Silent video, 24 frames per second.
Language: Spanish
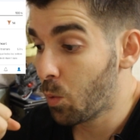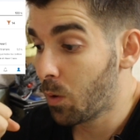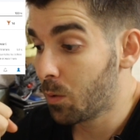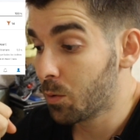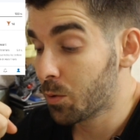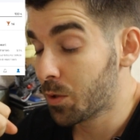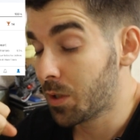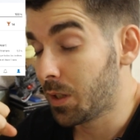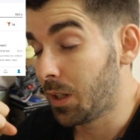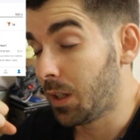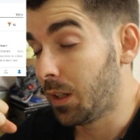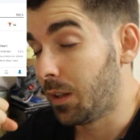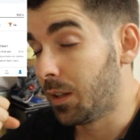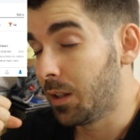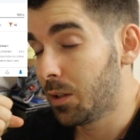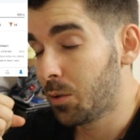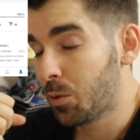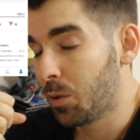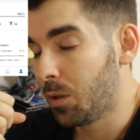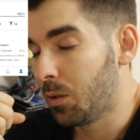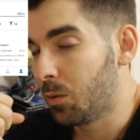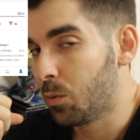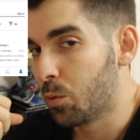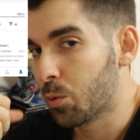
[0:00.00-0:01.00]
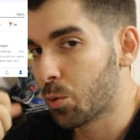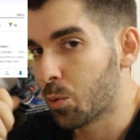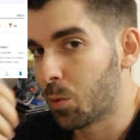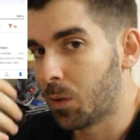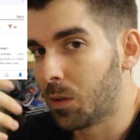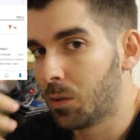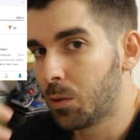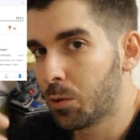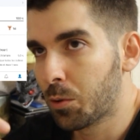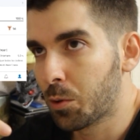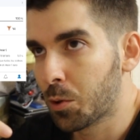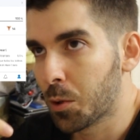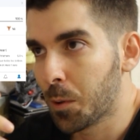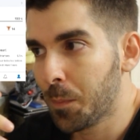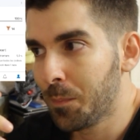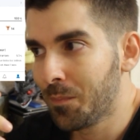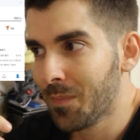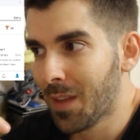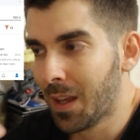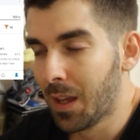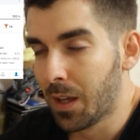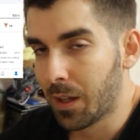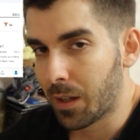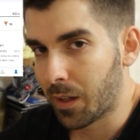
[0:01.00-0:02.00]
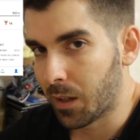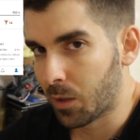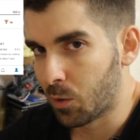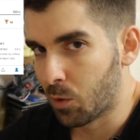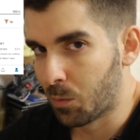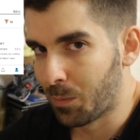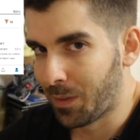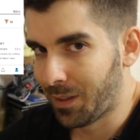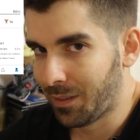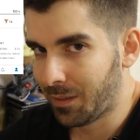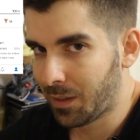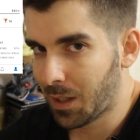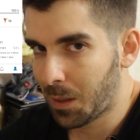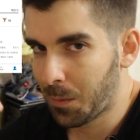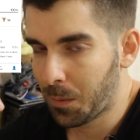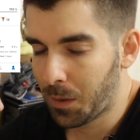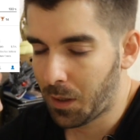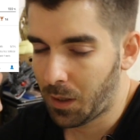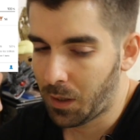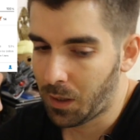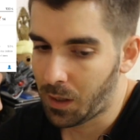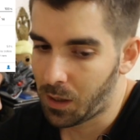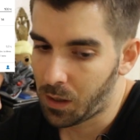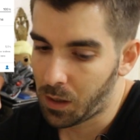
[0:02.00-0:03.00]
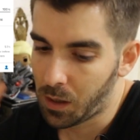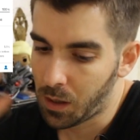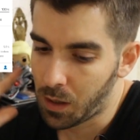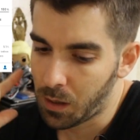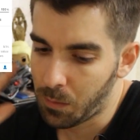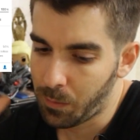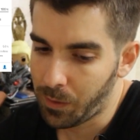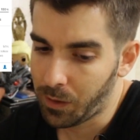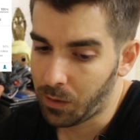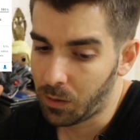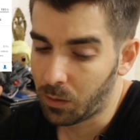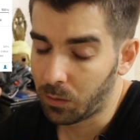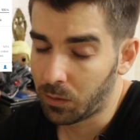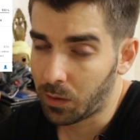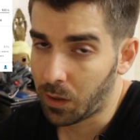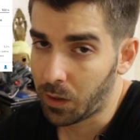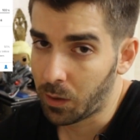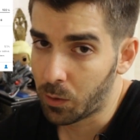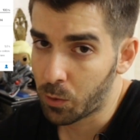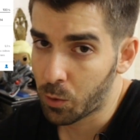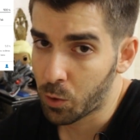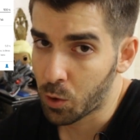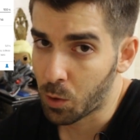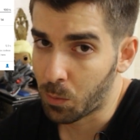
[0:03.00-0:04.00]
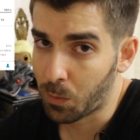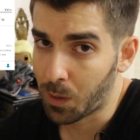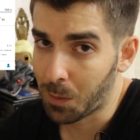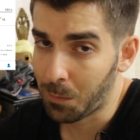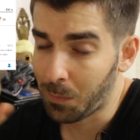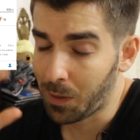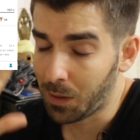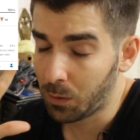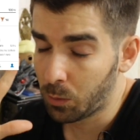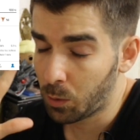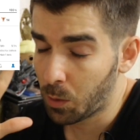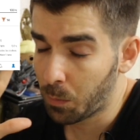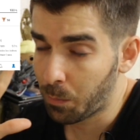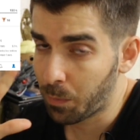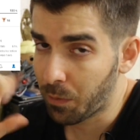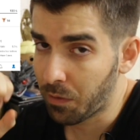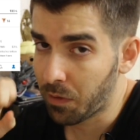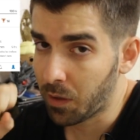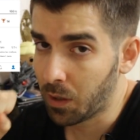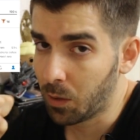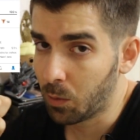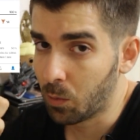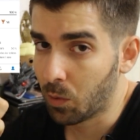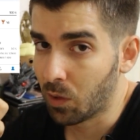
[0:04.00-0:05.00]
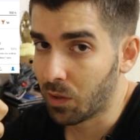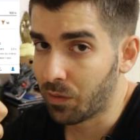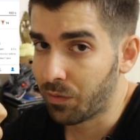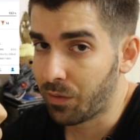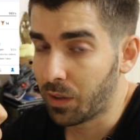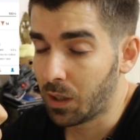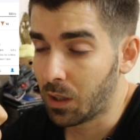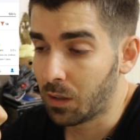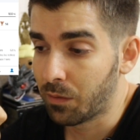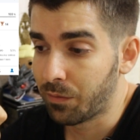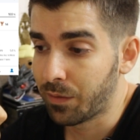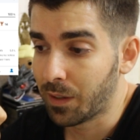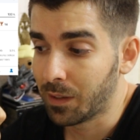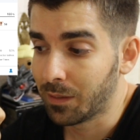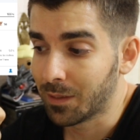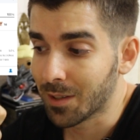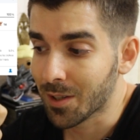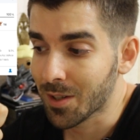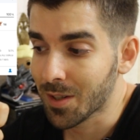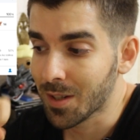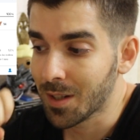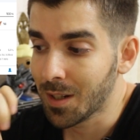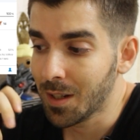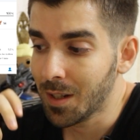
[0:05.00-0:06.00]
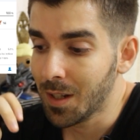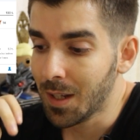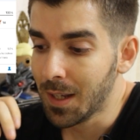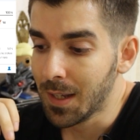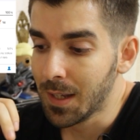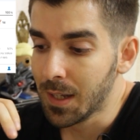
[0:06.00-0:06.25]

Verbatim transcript: juegos y de hecho incluso el 8, que comentaba en el vídeo anterior sobre mi top 5 de Final Fantasy,